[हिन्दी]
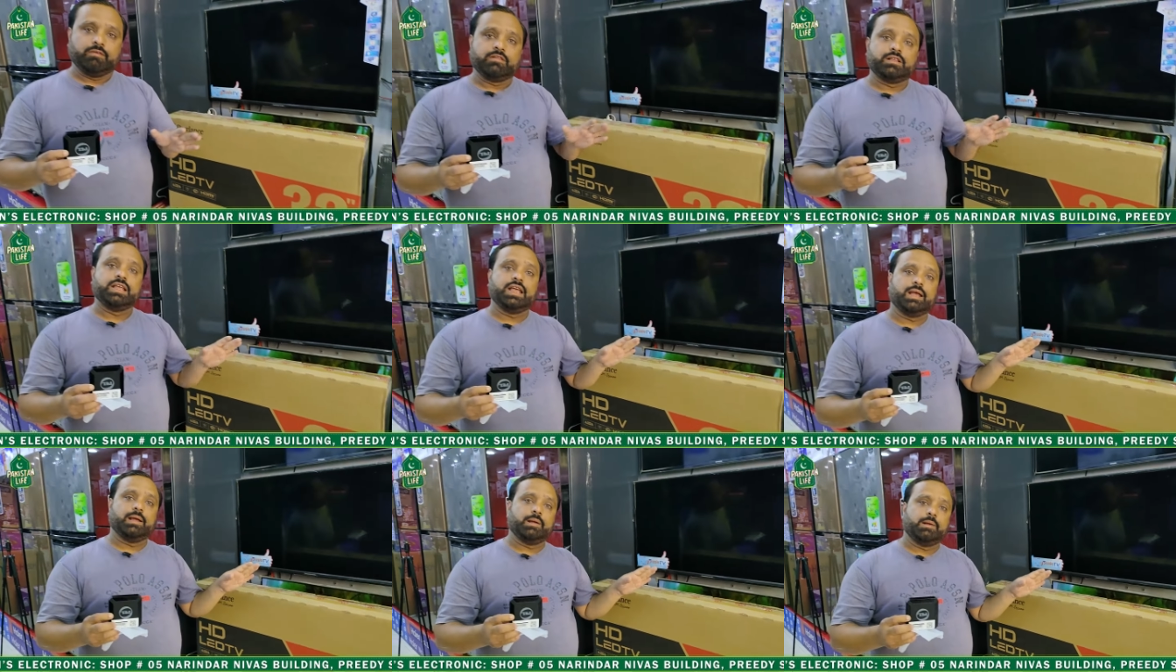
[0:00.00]

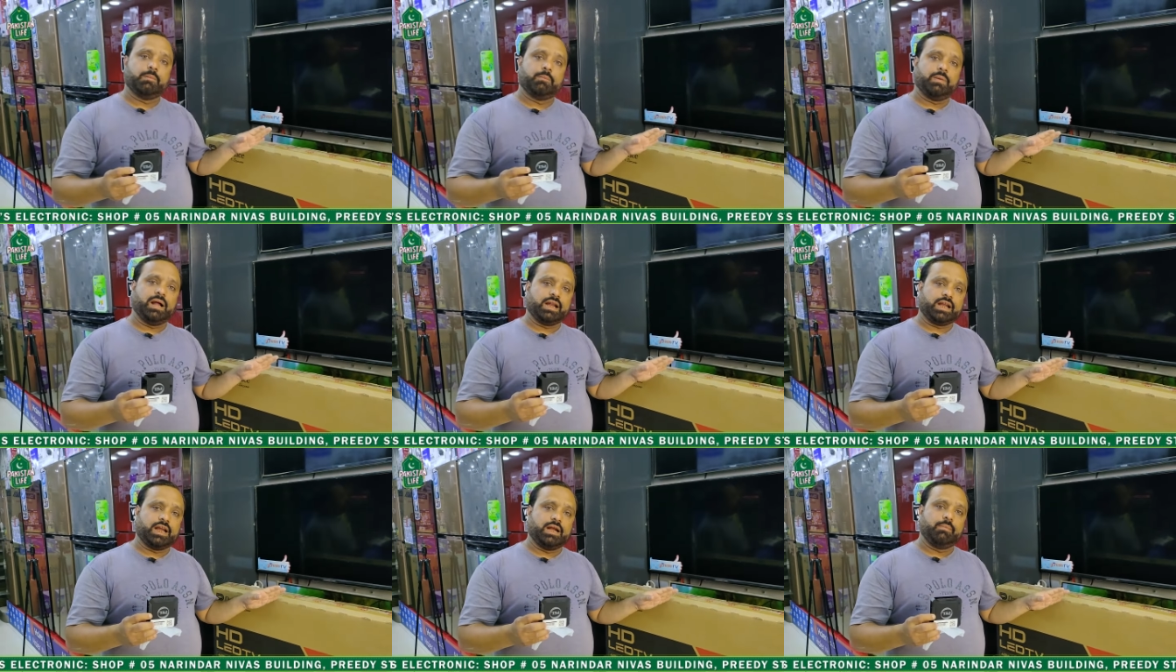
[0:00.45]
ये
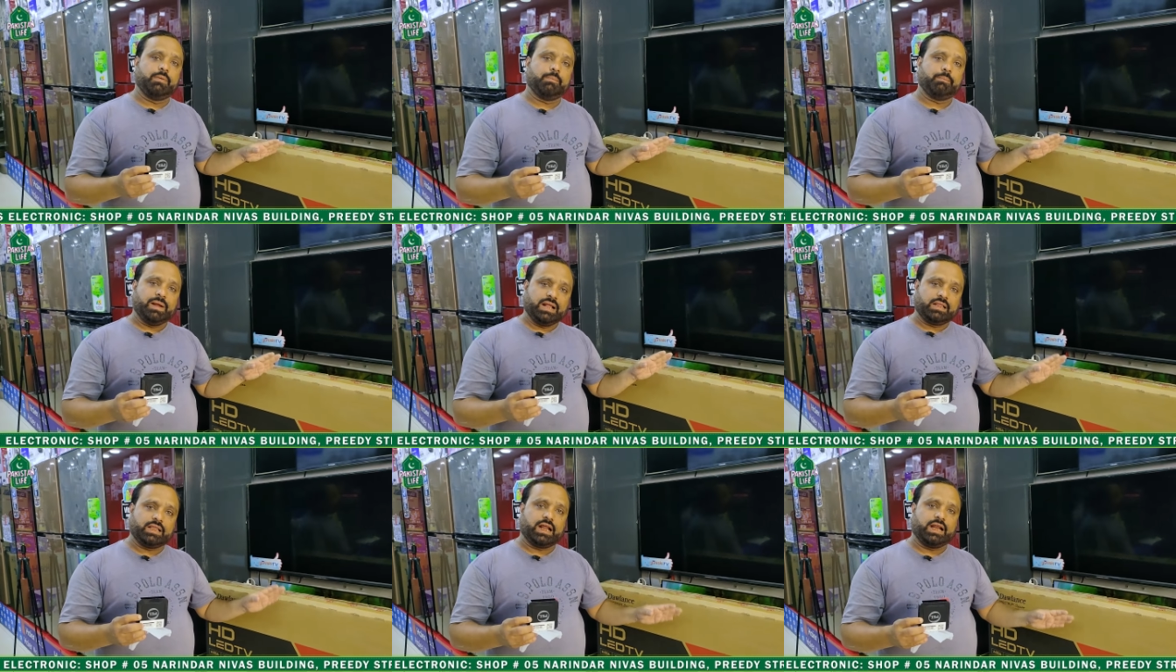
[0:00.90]
मार्केट में
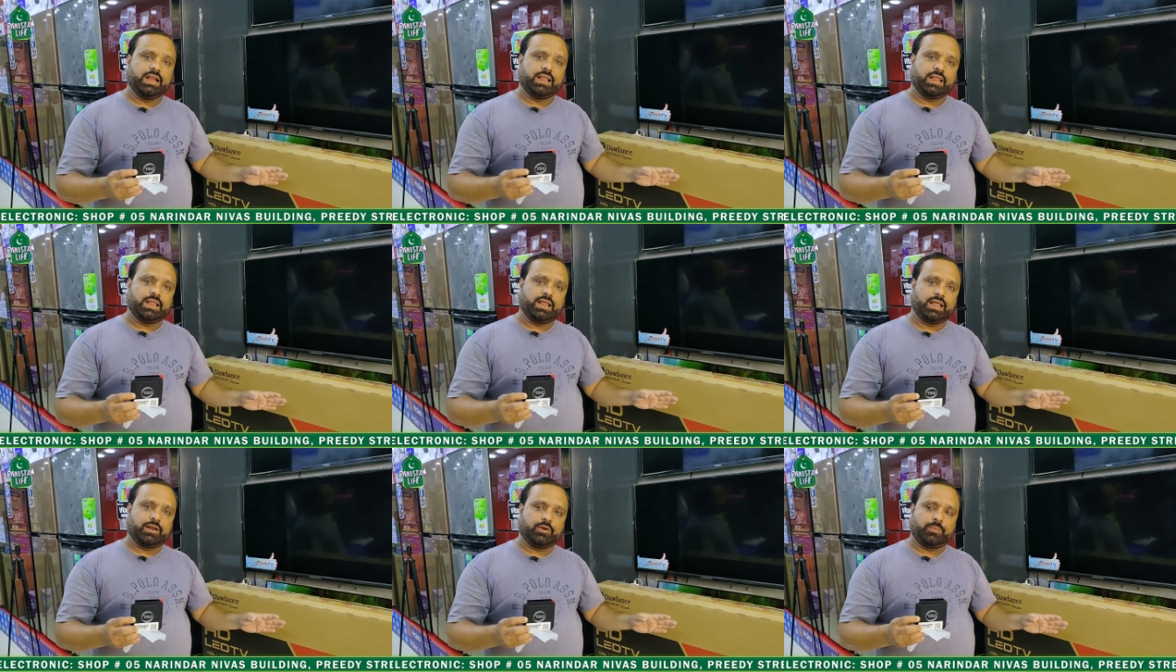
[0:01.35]
पैंतालीस
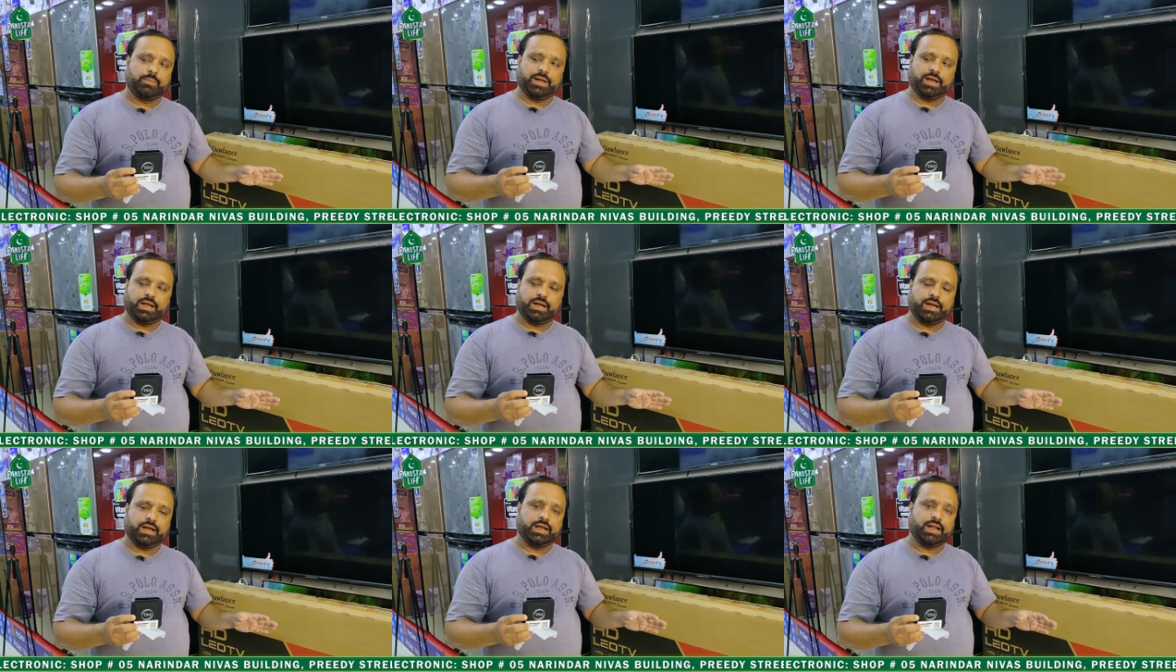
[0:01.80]
हज़ार रूपए
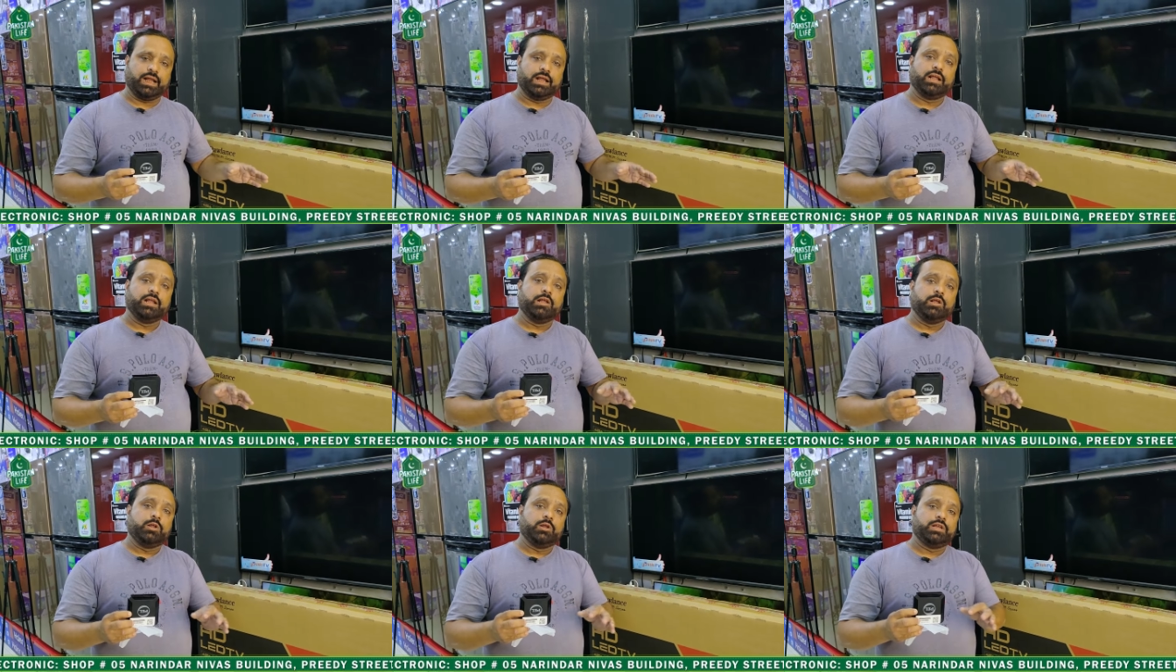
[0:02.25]
की रेट है
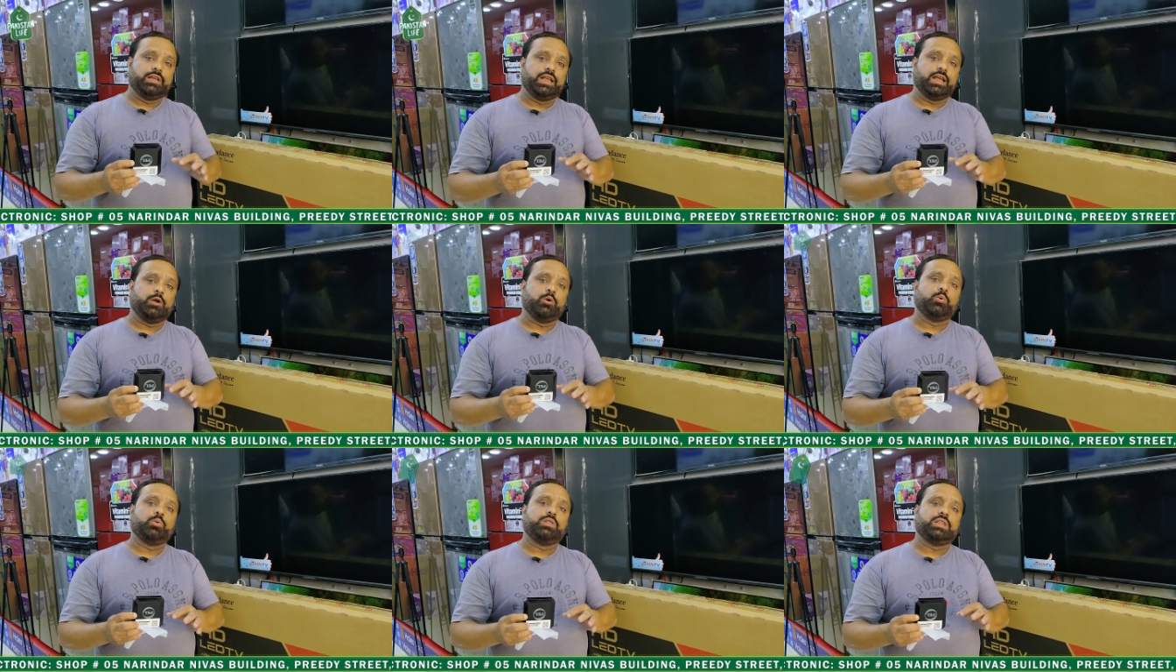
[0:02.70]
सही है
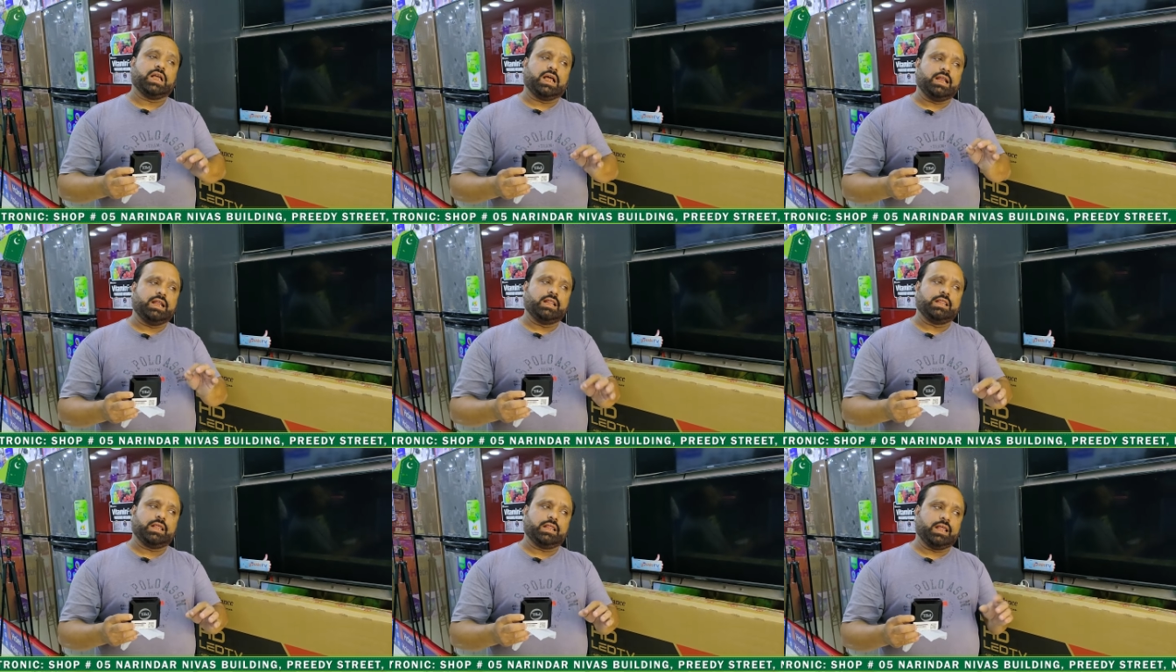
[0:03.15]
ये
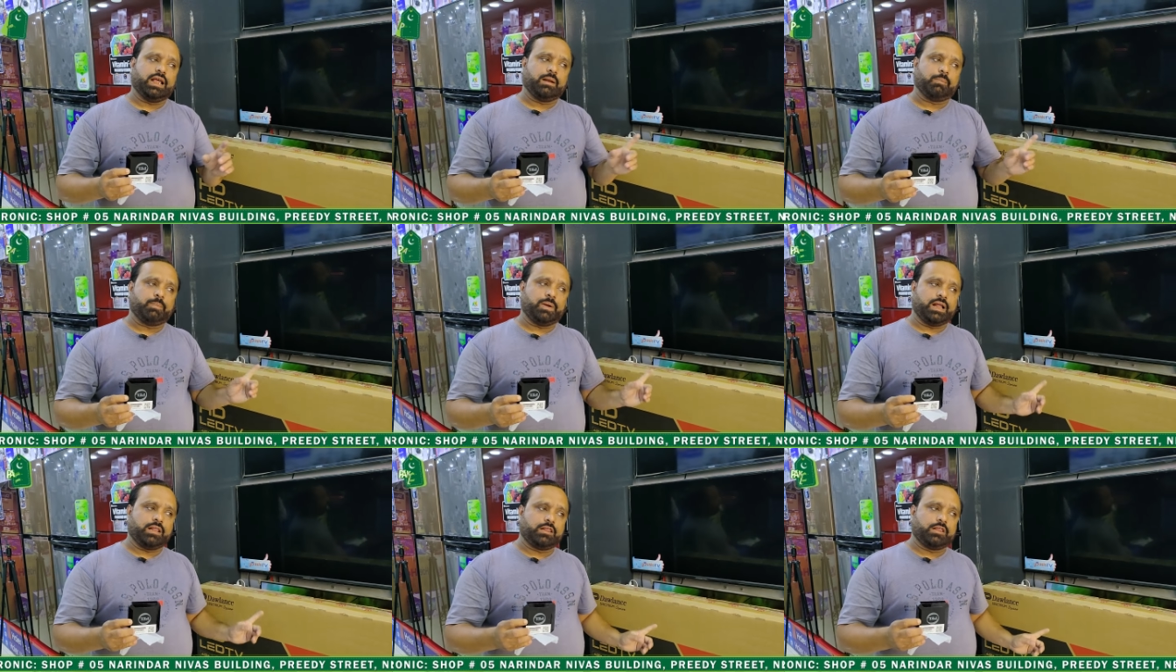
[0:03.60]
उनतालीस हज़ार
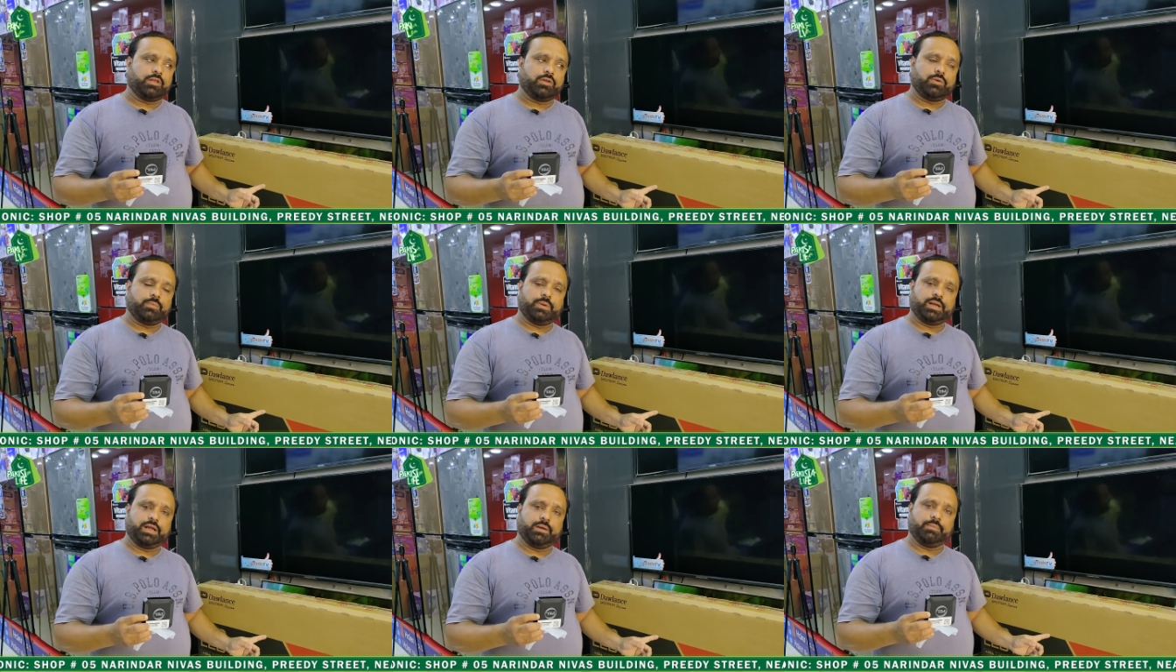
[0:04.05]
पाँच सौ
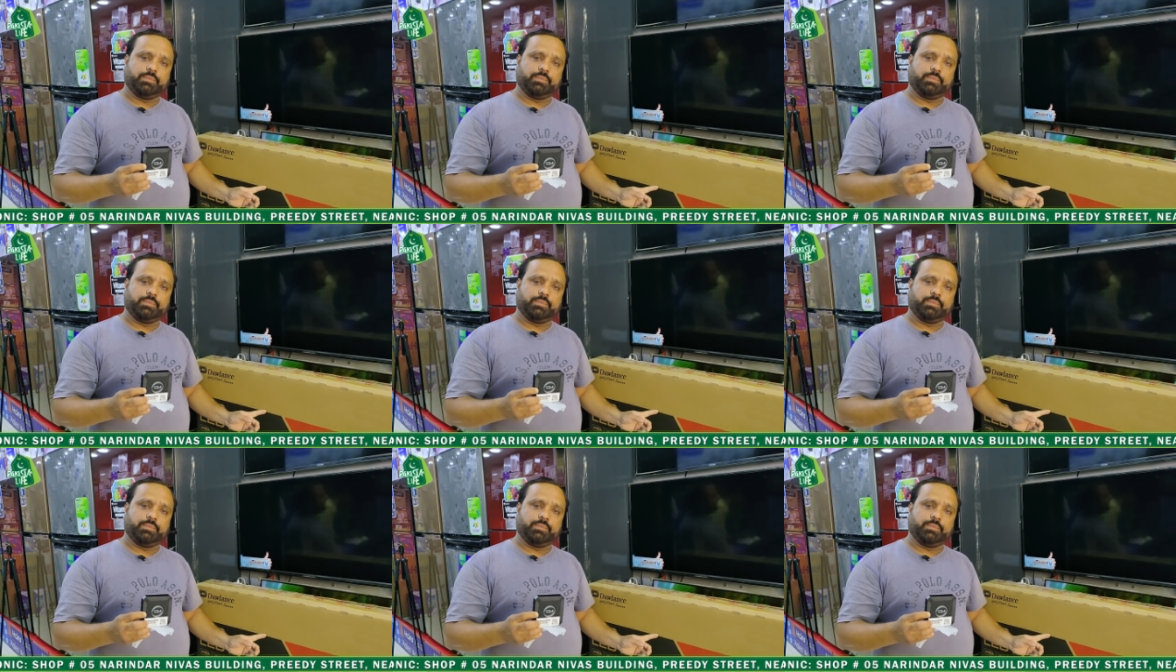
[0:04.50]
रुपए की